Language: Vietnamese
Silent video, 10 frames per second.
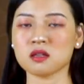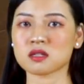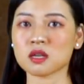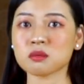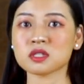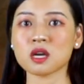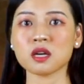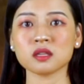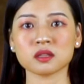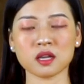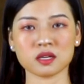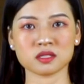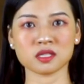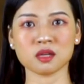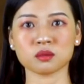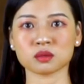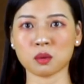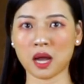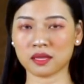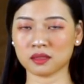Rong chơi tề triệu
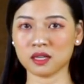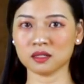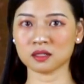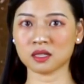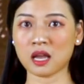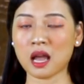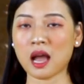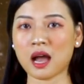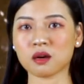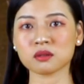thỏa tình, áo